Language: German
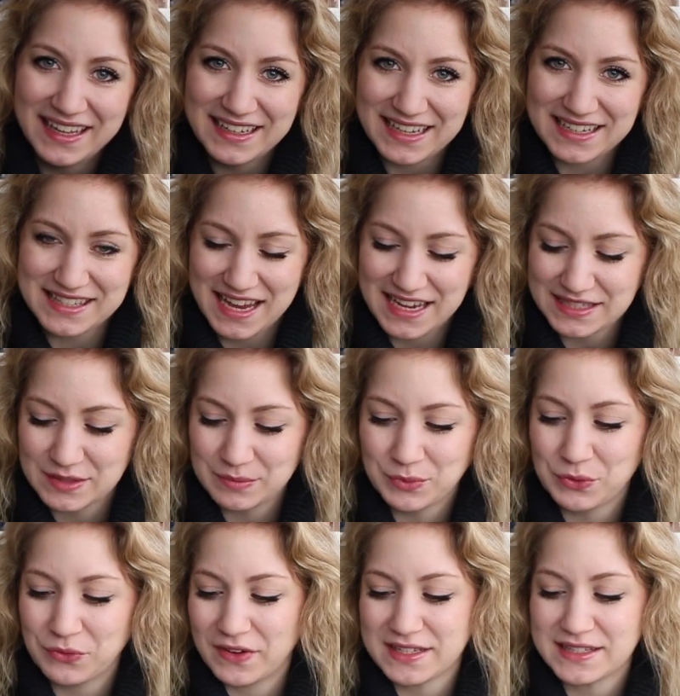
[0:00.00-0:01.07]
Das erste
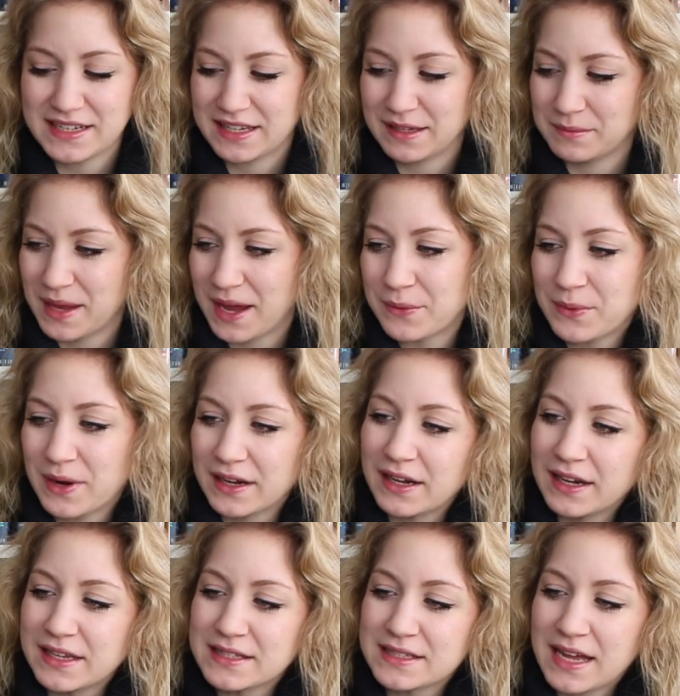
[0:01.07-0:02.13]
Buch, was ich im Januar
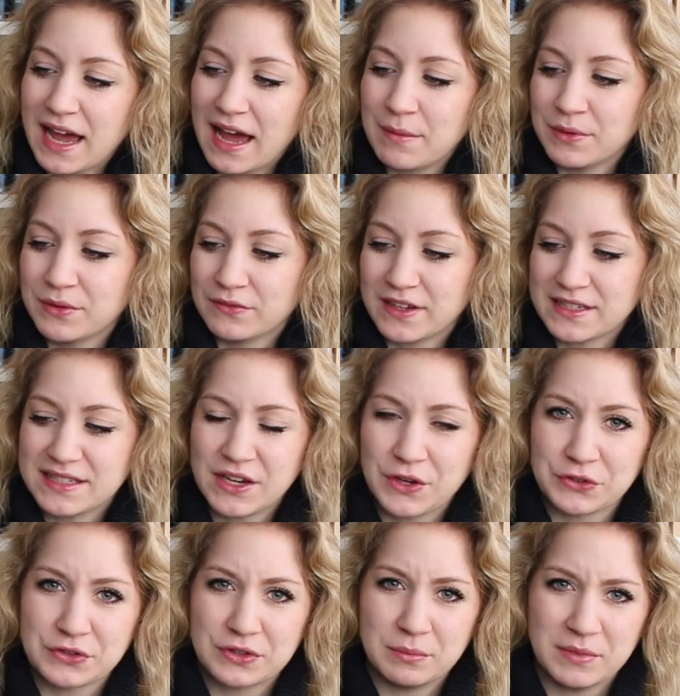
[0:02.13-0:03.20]
gelesen habe und was ich
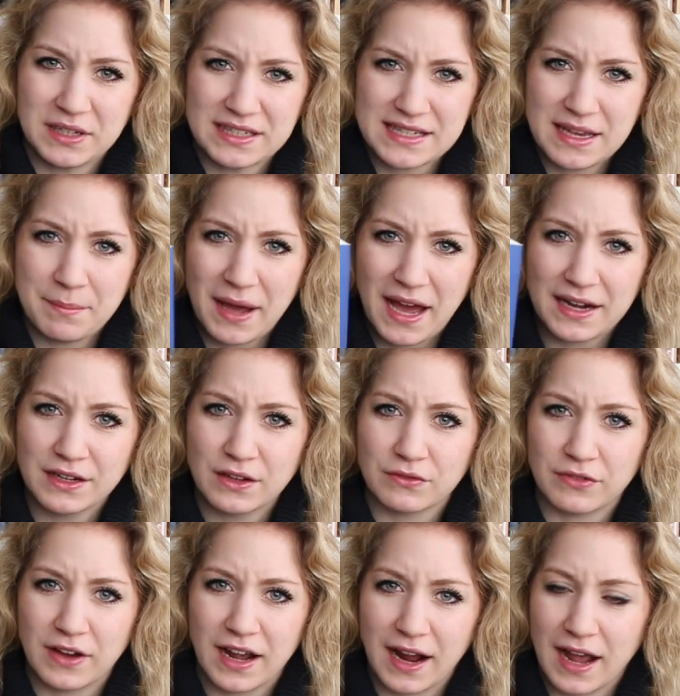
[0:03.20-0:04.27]
auch schon im Dezember
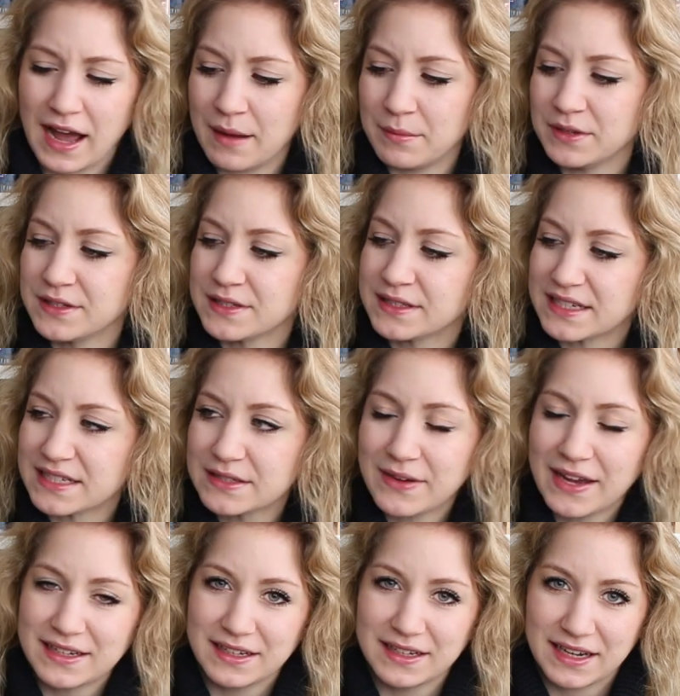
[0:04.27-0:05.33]
angefangen habe, ist Das
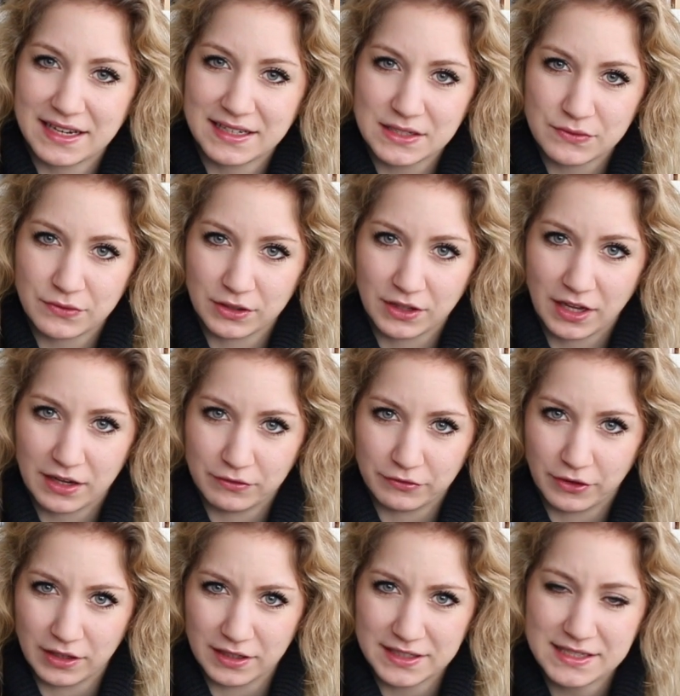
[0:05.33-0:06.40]
zweite Gedächtnis von Ken
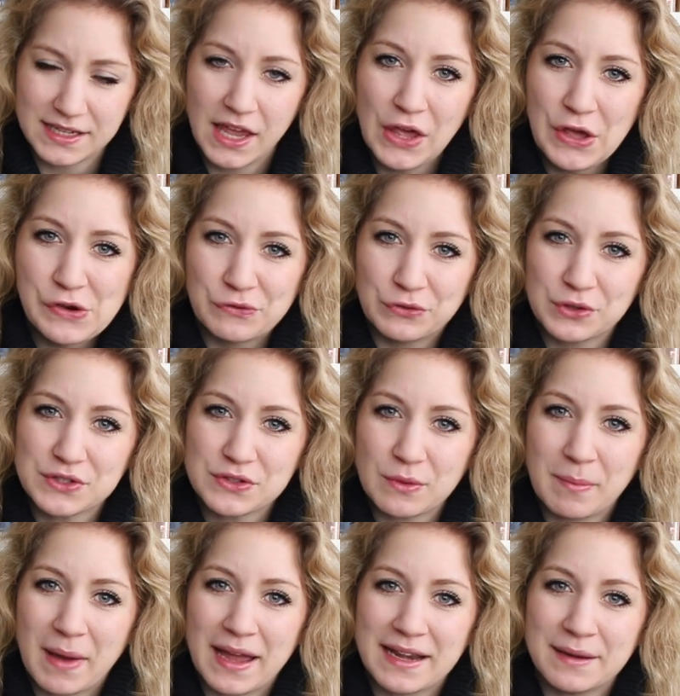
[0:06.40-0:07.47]
Follett, wo es
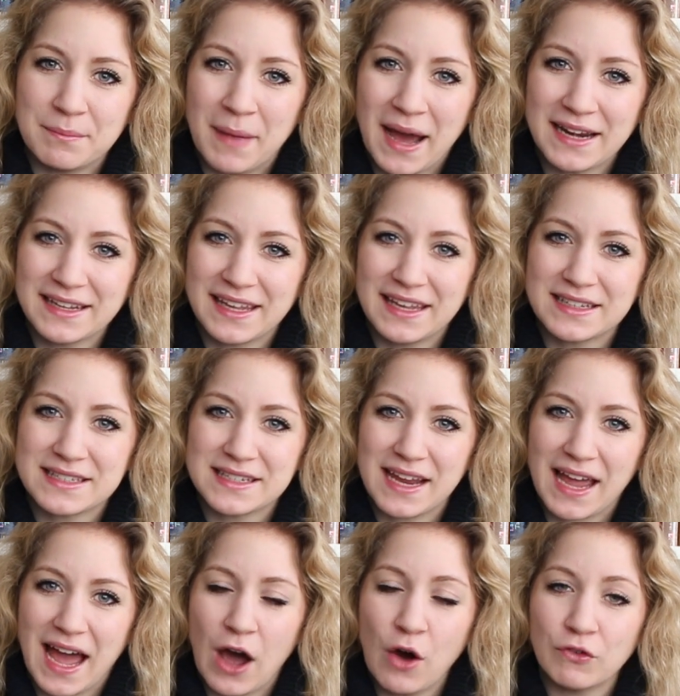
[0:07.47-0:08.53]
um einen Mann geht,
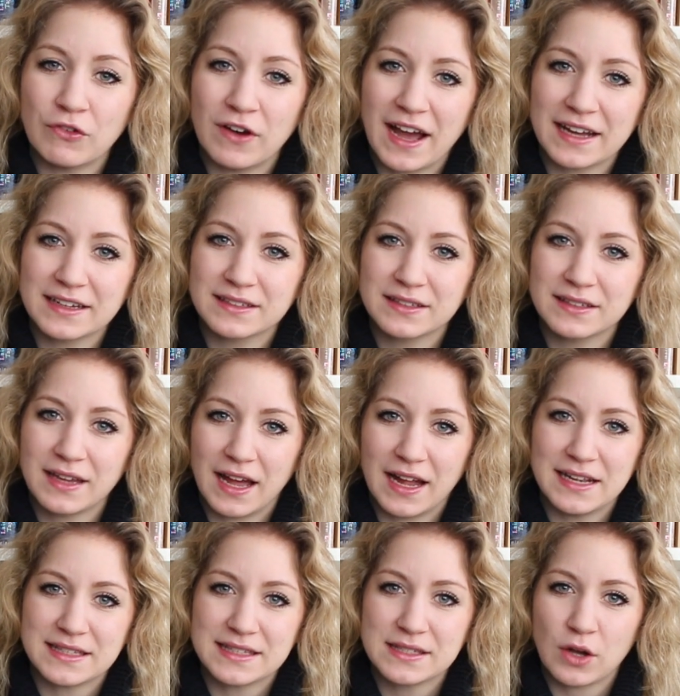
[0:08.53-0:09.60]
der aufwacht
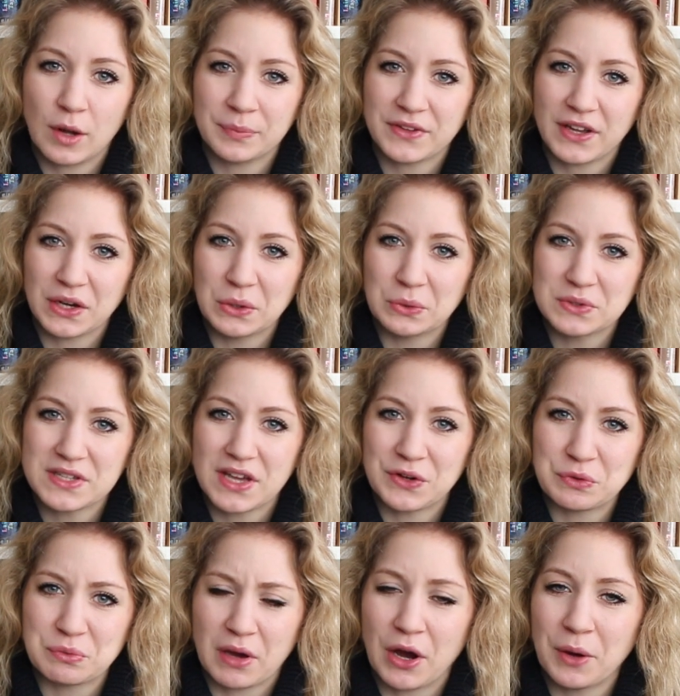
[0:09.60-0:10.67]
als Obdachloser
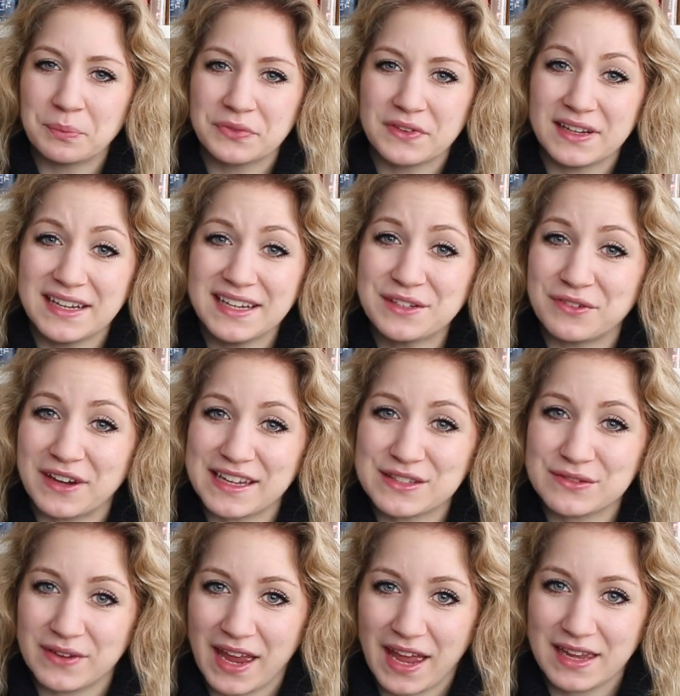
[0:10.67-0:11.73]
und überhaupt nicht
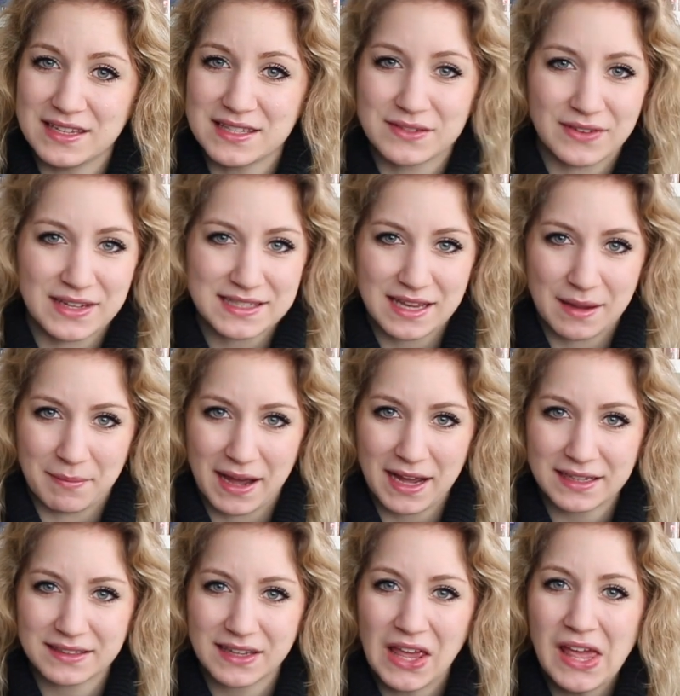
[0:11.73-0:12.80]
weiß, wer er ist, was er
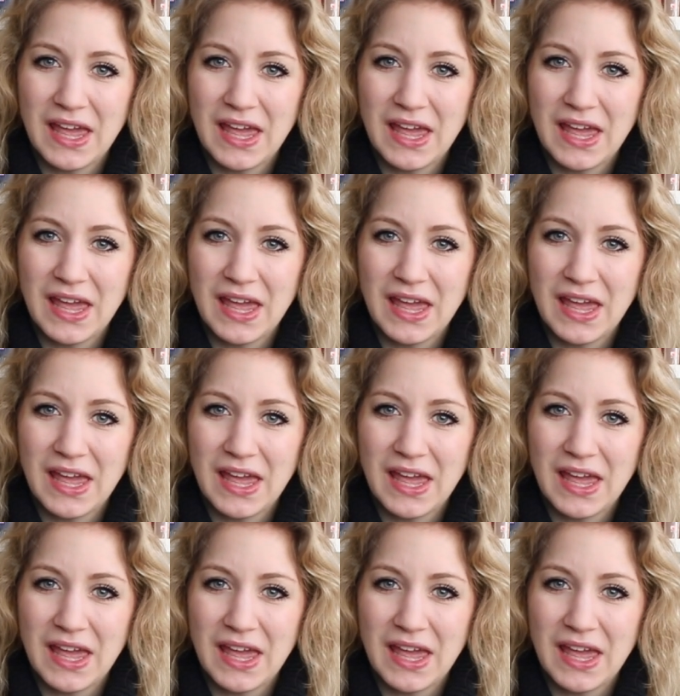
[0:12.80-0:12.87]
macht,